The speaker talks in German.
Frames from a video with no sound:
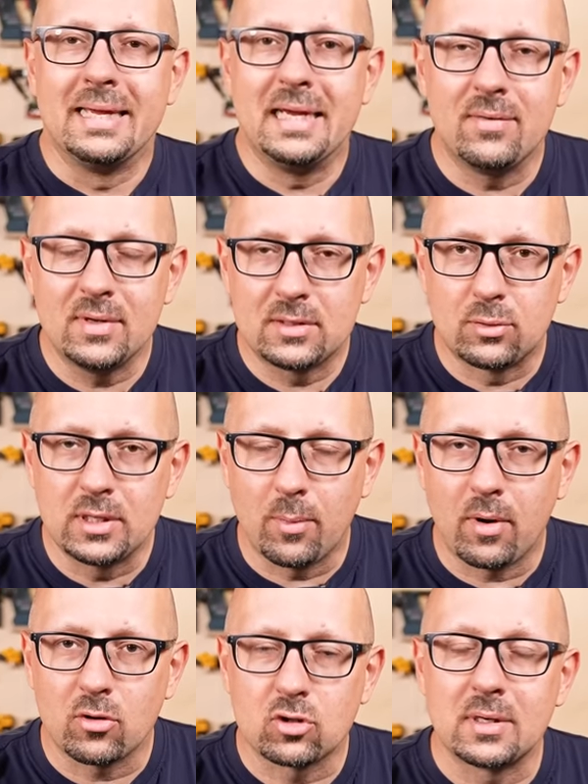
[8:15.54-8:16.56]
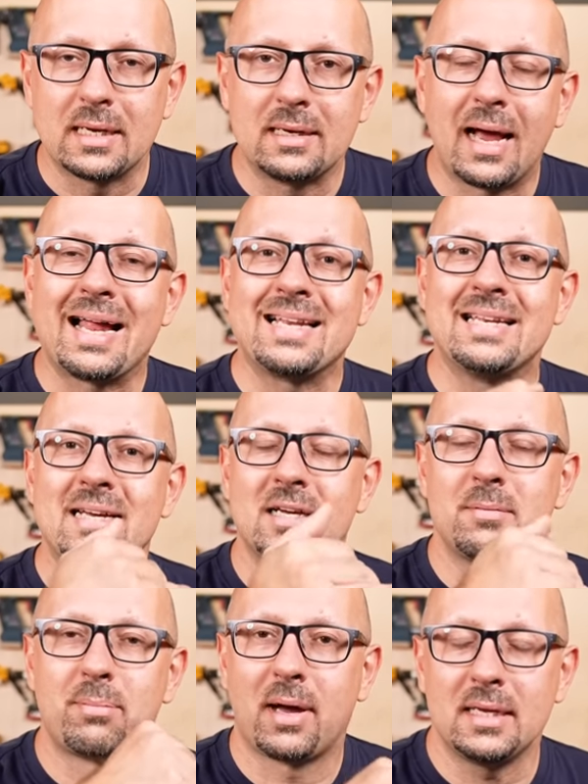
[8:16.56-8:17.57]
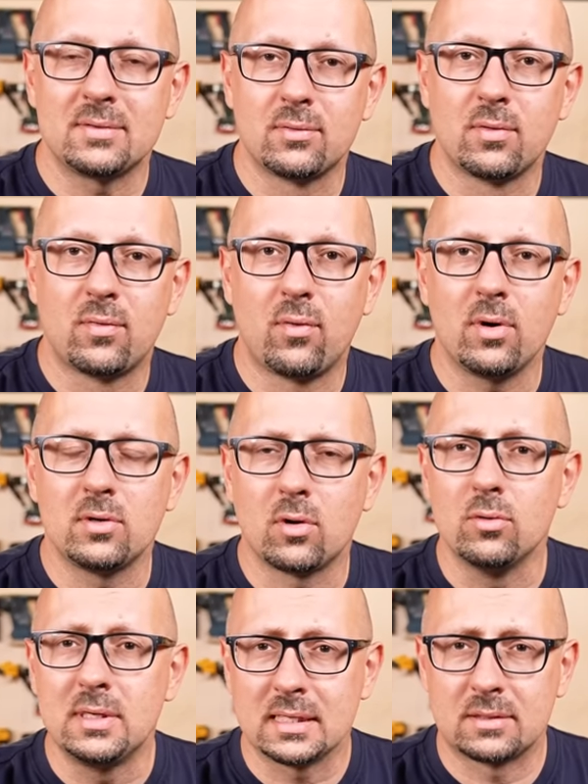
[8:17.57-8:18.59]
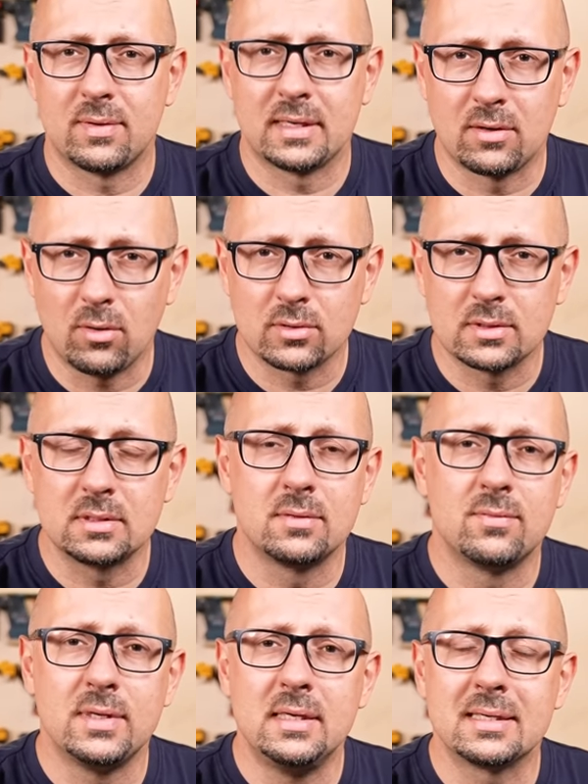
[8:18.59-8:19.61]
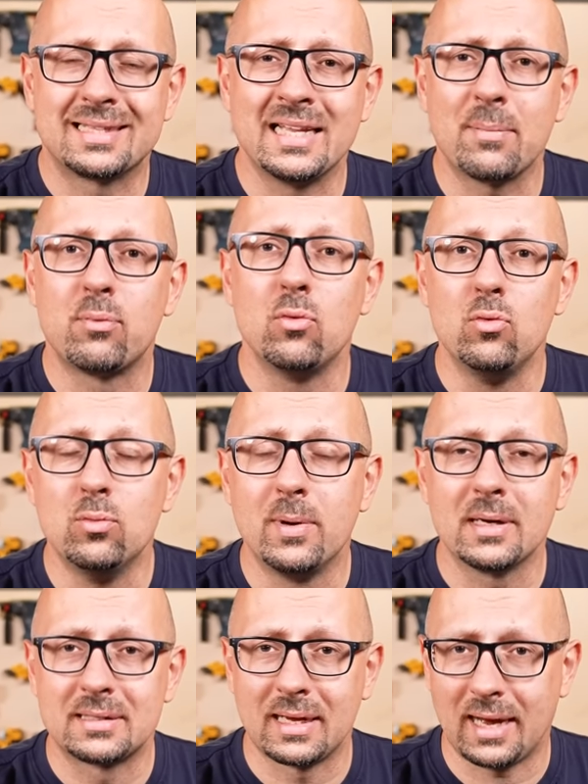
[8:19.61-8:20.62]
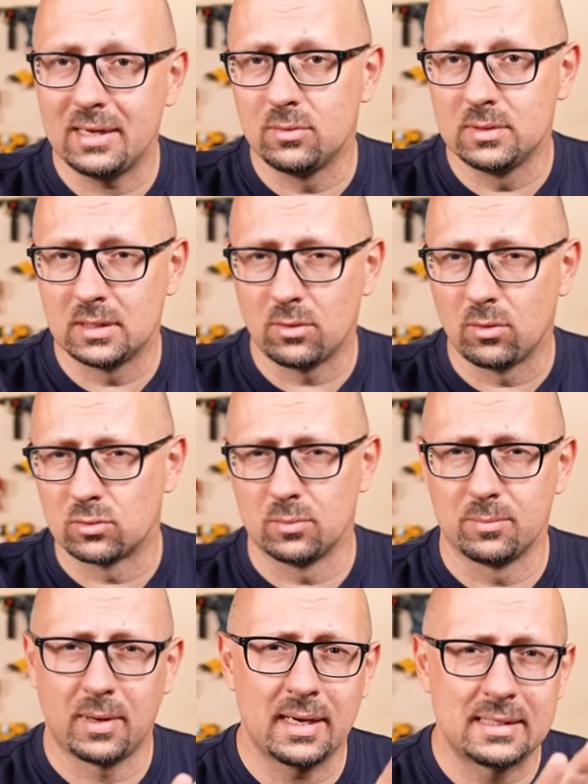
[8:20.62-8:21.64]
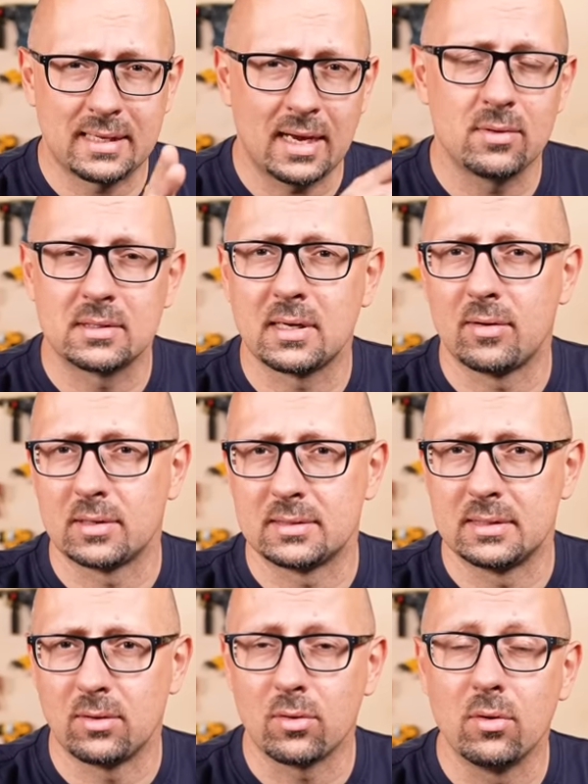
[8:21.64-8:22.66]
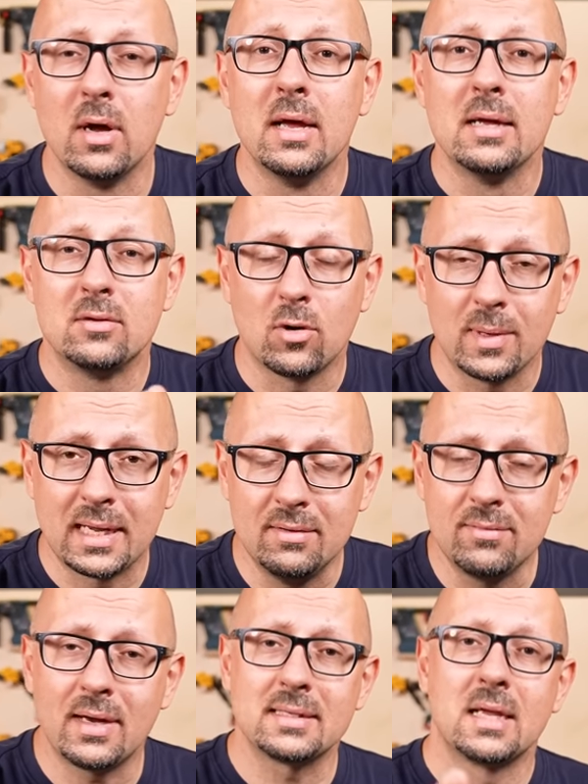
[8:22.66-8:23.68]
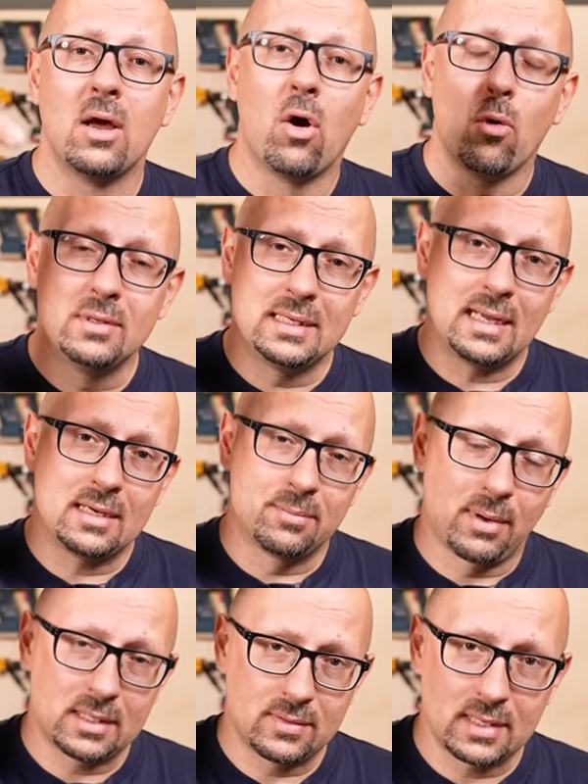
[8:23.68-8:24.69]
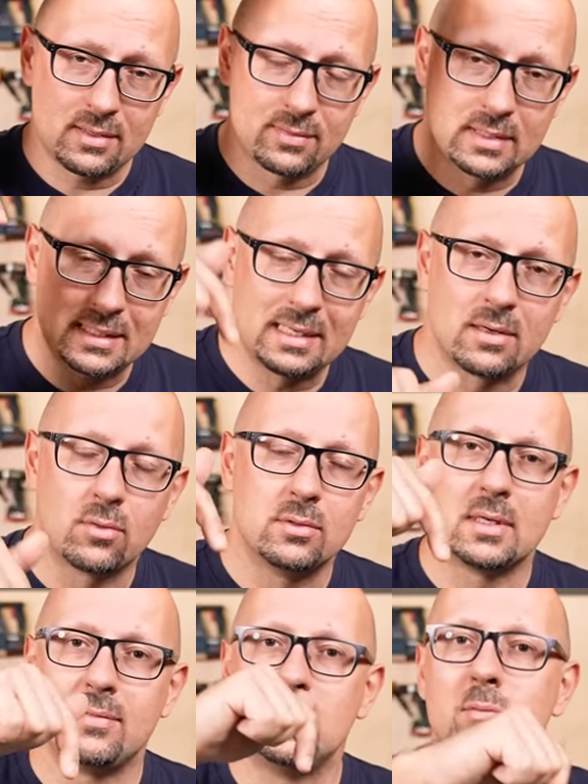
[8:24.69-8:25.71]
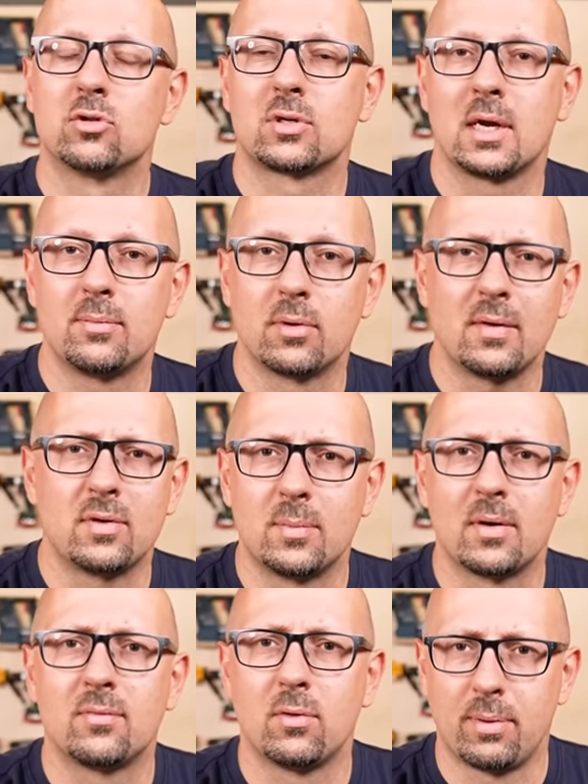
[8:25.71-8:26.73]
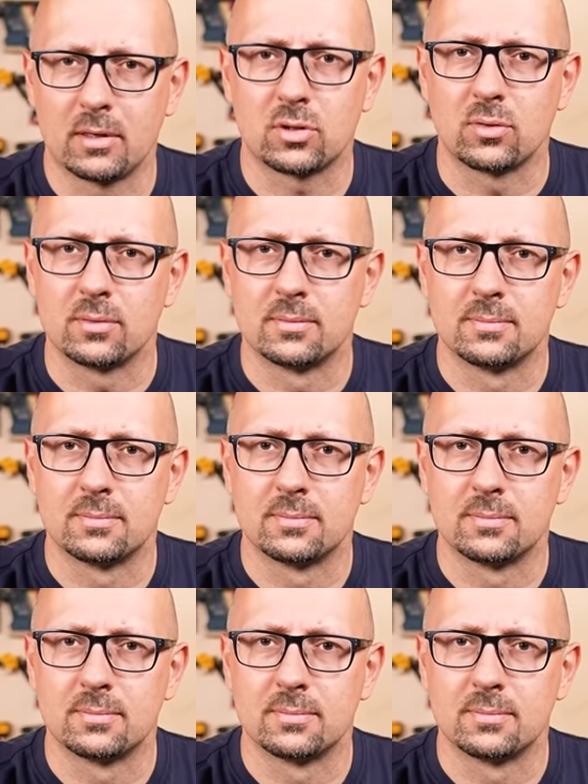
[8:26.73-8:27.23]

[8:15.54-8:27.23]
Hier haben wir natürlich aber auch schon einen anderen Preis. Wo wir vorher noch unter 200 Euro sind, sind wir hier knapp über 300 Euro, so im Bereich 300, 310 Euro. Nochmal der Hinweis und den ehrlichen Preisvergleich findet ihr unten in der Videobeschreibung. Einfach mal vorbeischauen.